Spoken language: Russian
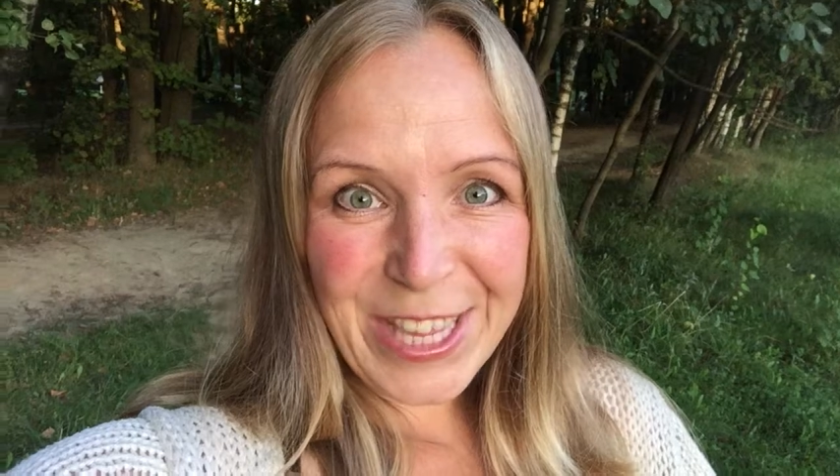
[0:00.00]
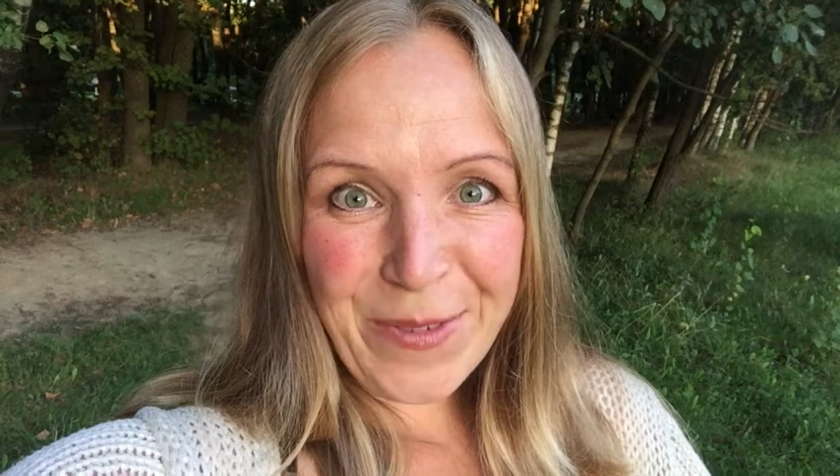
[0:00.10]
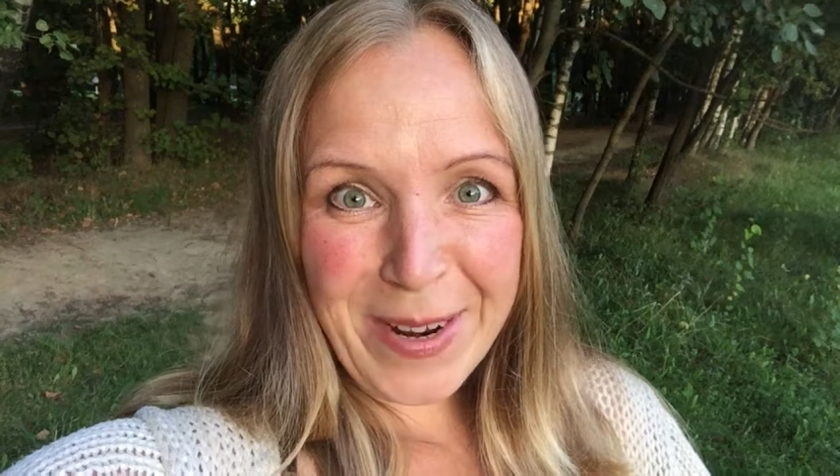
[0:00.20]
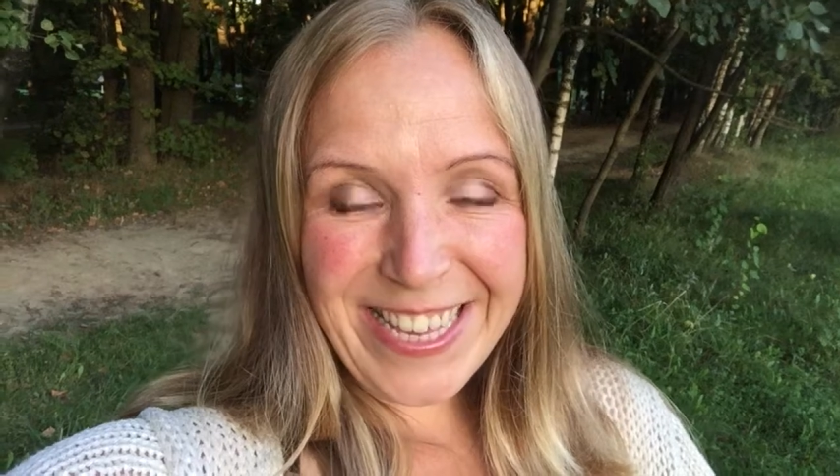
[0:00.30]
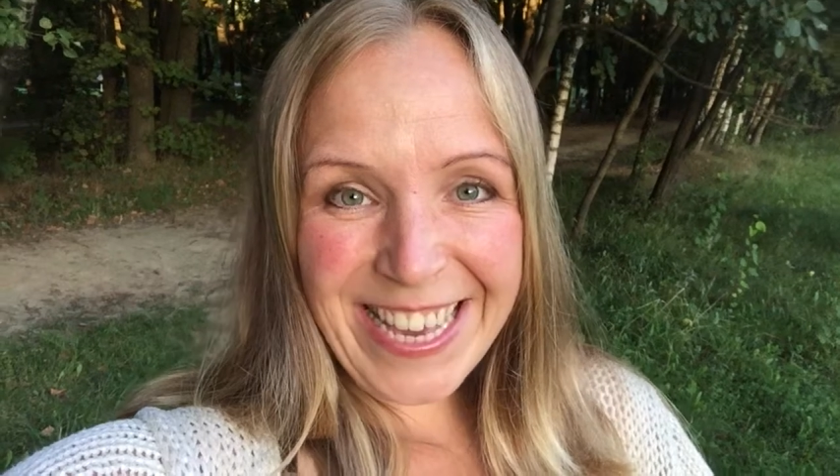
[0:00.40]

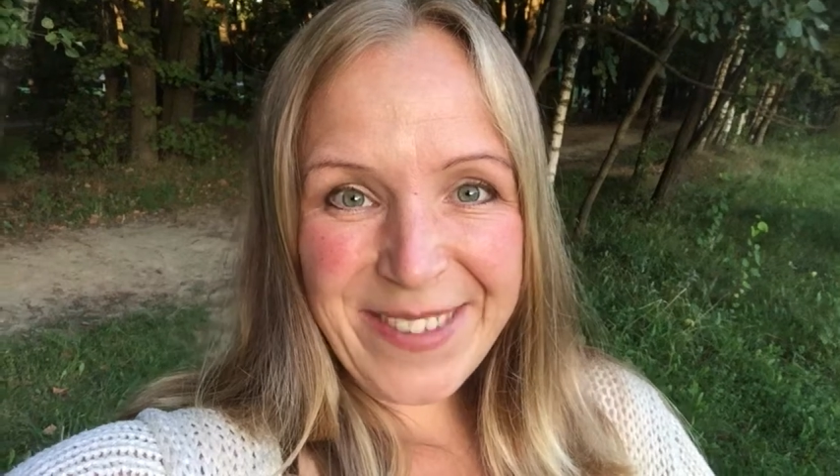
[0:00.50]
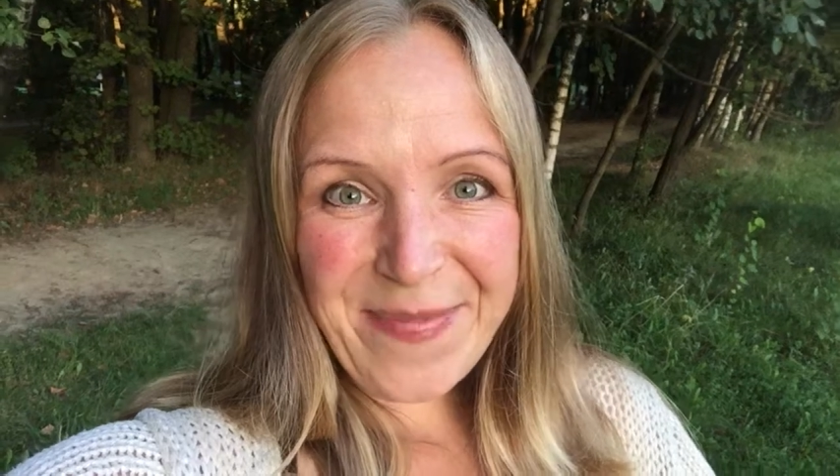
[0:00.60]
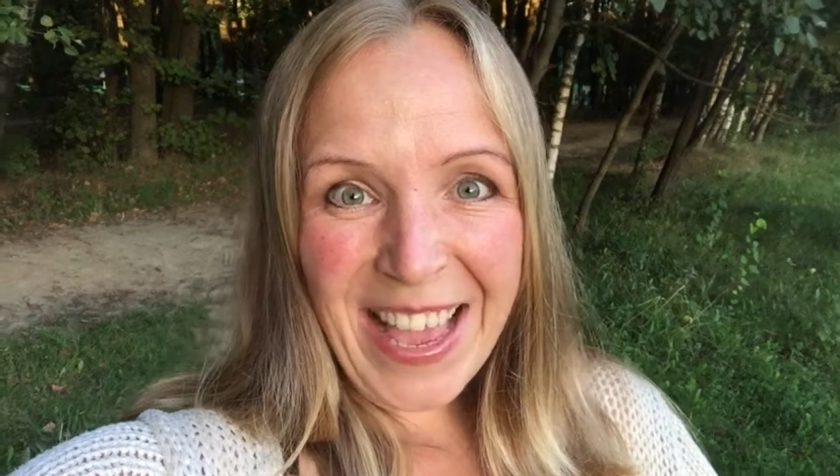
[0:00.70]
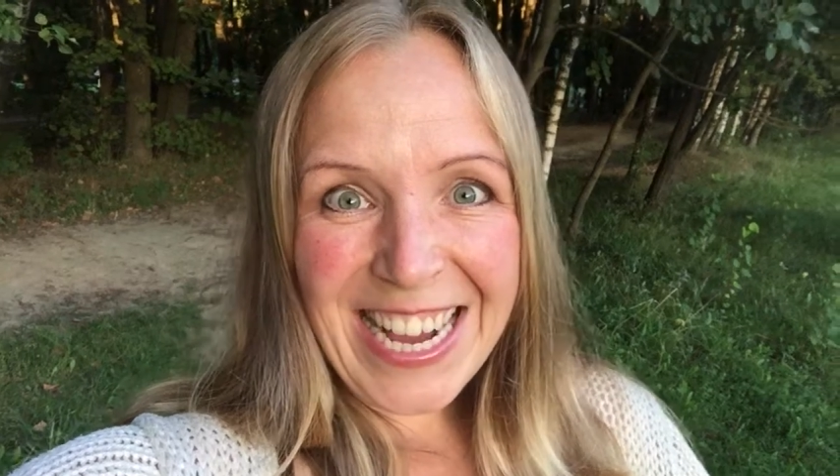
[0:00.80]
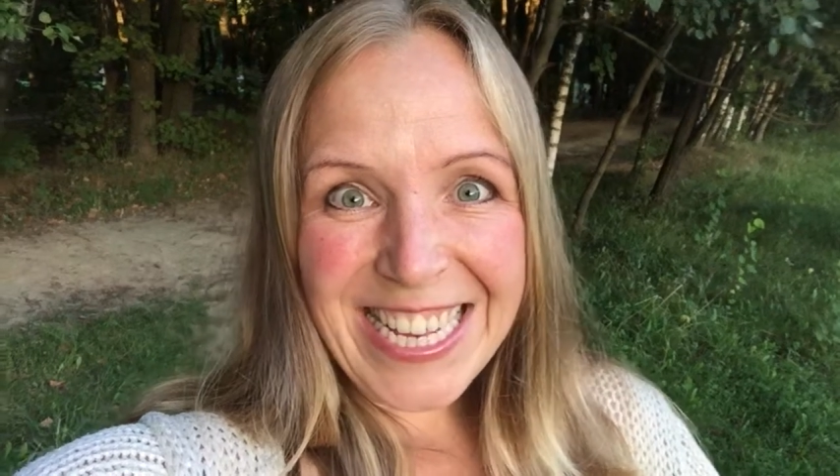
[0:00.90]
Добрый день!
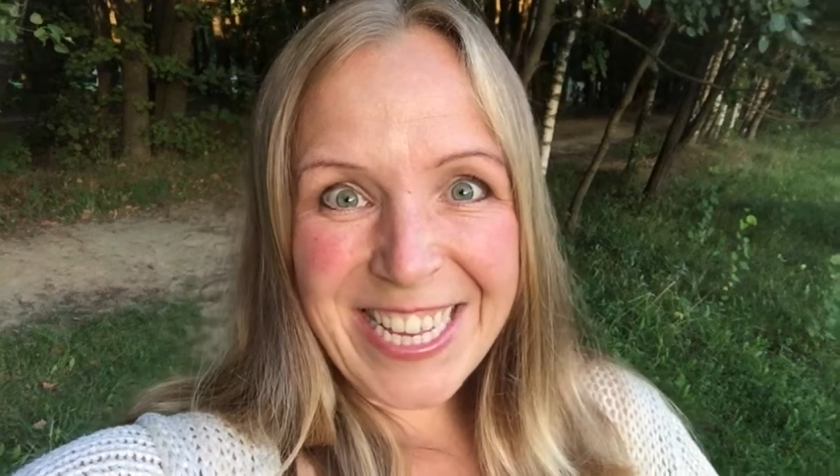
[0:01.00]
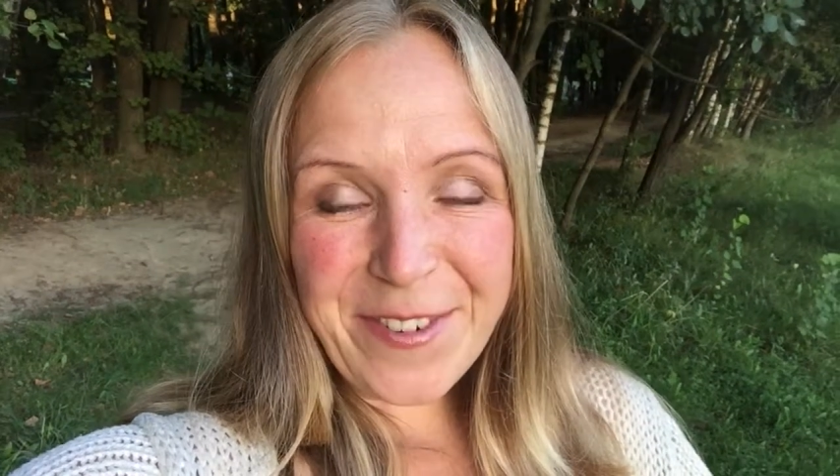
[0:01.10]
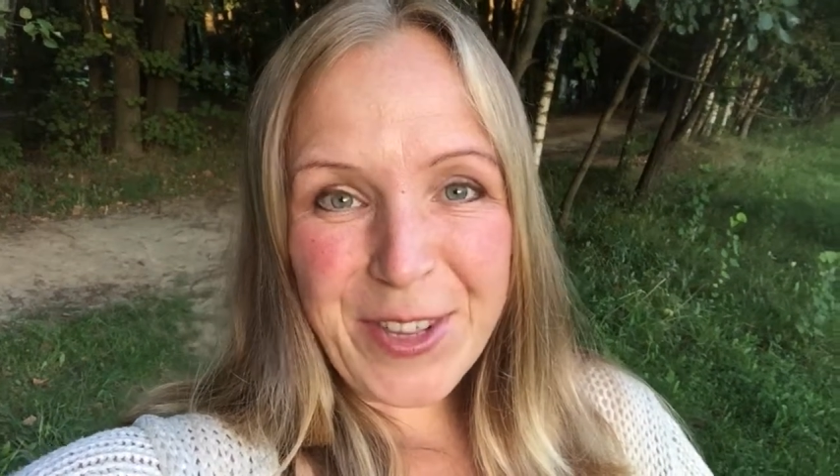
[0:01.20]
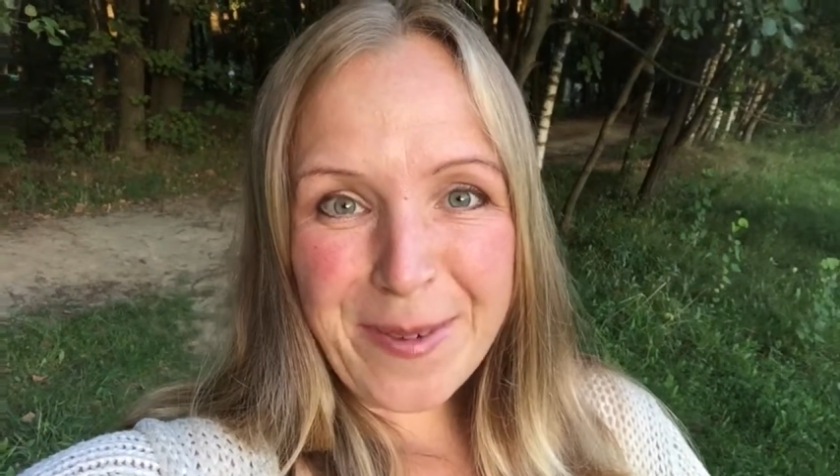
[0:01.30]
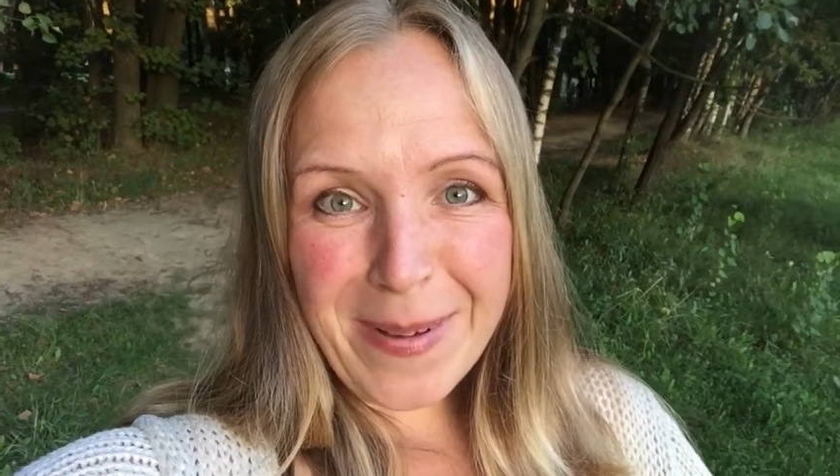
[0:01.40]

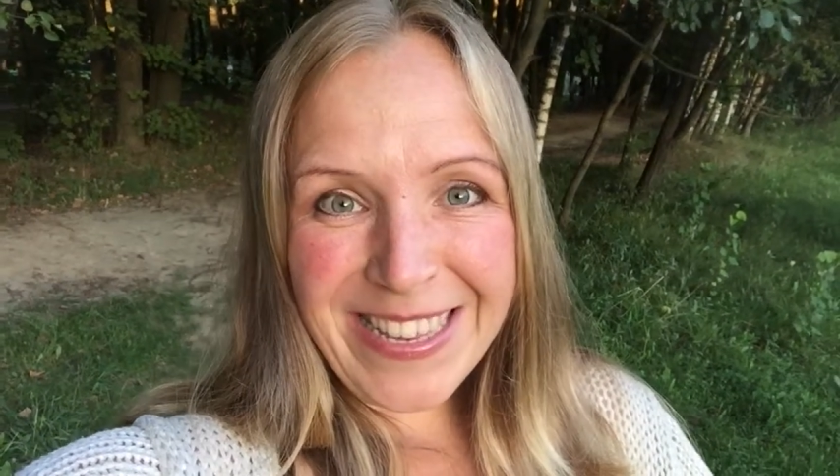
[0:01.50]
Сегодня